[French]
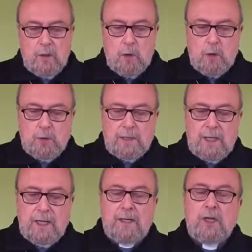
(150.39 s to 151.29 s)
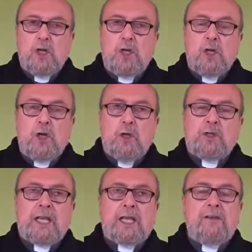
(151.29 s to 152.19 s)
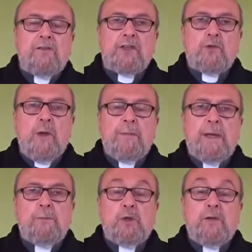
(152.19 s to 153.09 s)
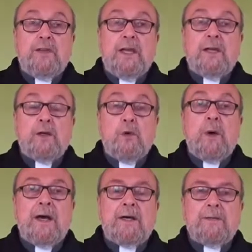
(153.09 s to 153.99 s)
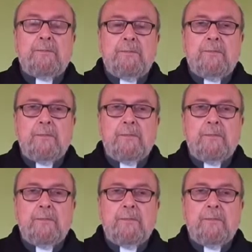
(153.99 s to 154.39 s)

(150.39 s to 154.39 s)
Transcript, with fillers: Au contraire, le sacrifice lui-même devient gloire.